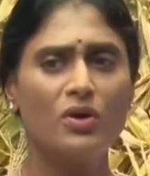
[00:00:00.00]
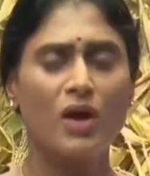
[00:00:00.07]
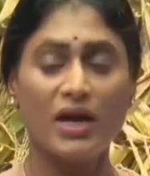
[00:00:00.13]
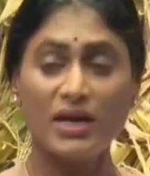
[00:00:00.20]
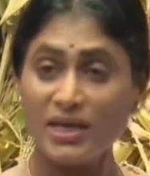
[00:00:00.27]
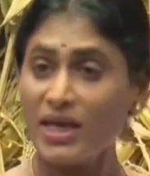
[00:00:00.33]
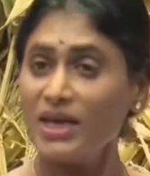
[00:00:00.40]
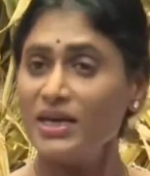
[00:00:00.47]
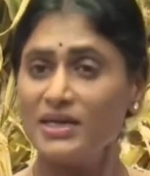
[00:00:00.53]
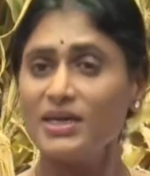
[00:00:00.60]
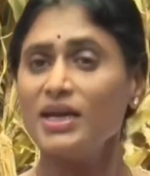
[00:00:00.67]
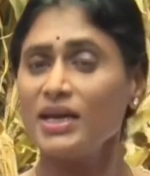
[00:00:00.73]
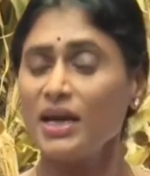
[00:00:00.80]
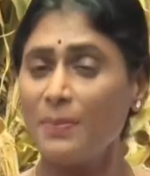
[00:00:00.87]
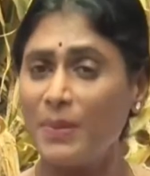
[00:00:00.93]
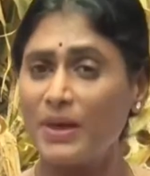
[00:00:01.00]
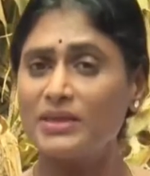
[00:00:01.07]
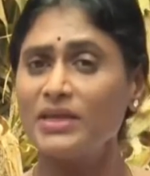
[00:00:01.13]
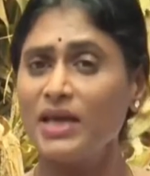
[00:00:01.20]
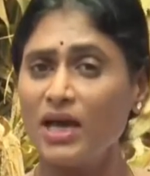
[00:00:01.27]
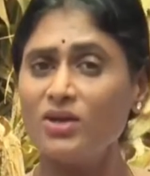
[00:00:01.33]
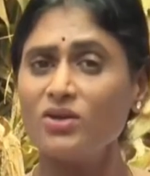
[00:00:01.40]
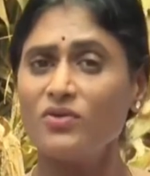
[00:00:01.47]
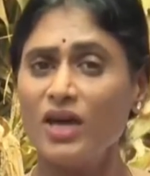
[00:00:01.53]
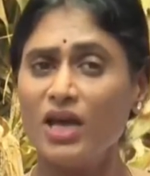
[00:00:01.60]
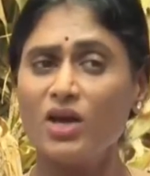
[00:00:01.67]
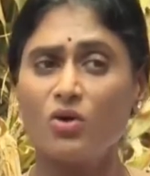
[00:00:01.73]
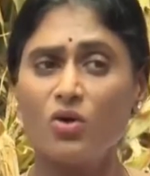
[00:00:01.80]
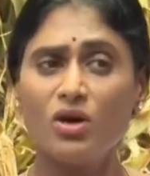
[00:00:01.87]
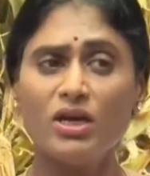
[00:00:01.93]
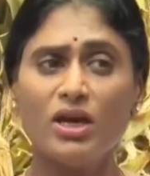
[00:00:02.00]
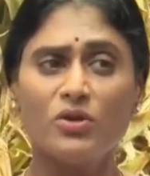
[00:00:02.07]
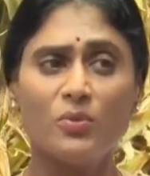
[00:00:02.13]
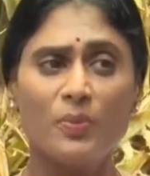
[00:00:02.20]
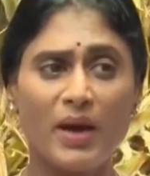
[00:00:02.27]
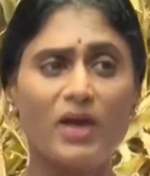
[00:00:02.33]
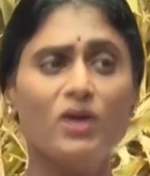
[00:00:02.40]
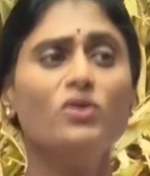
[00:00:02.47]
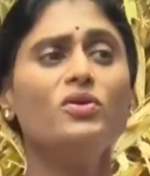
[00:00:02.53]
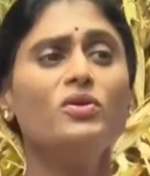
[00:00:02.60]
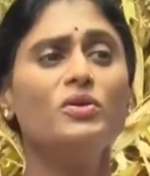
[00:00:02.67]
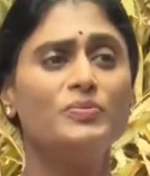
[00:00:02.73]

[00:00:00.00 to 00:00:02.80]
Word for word: అంటే లిటరల్గా పద్నాలుగు వేల కోట్ల రూపాయలు